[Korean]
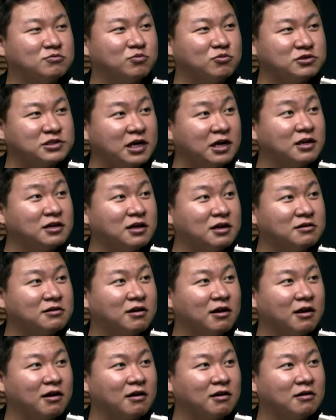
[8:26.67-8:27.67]
뭐 세긴
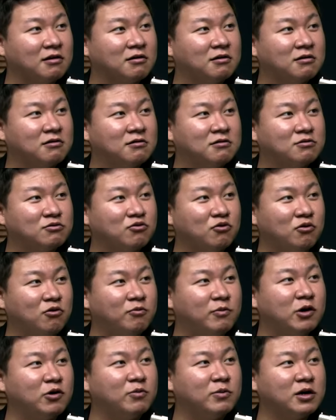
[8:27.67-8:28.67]
한데 또
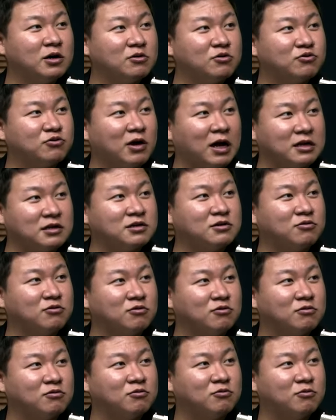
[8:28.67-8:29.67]
어마어마한 것도
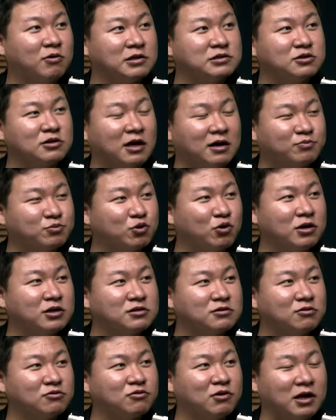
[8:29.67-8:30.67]
아니고 완전
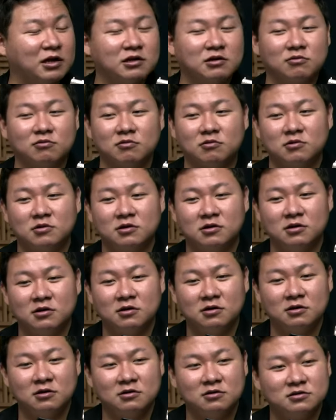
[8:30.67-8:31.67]
압도하는 것도 아니고
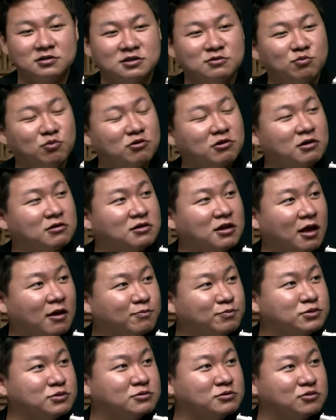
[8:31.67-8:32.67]
진보당은
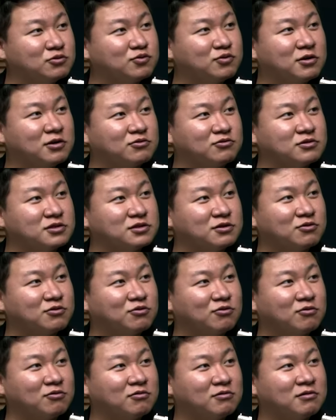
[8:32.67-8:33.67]
태풍으로 불리고 있어요
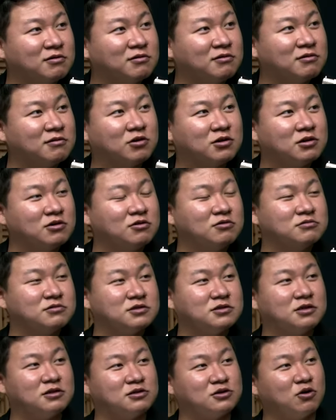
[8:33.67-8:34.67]
또 그런
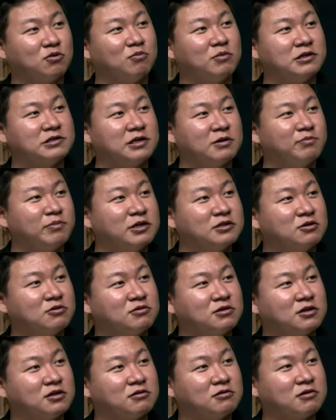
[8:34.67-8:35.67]
이제 정말
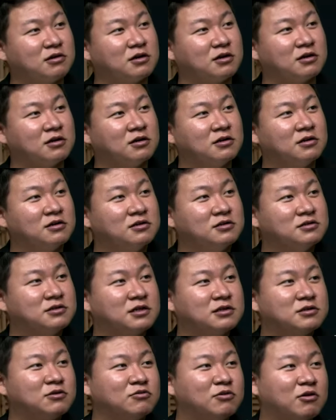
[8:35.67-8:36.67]
삼파전이 이렇게
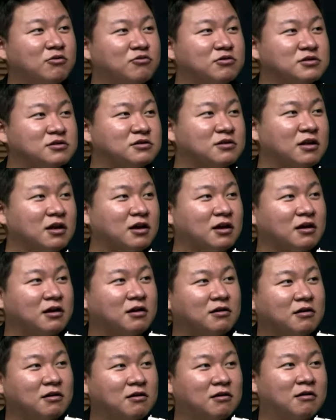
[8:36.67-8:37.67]
생성되고 있는데
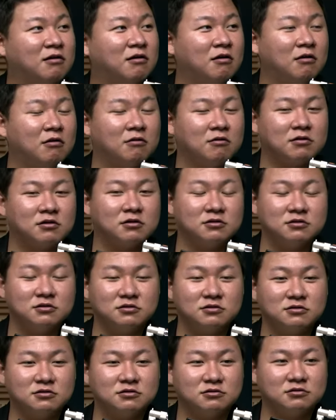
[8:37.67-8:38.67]
예. 그이
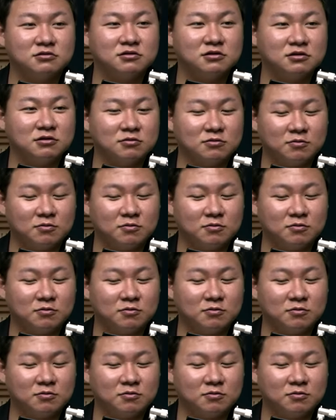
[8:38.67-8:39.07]
그,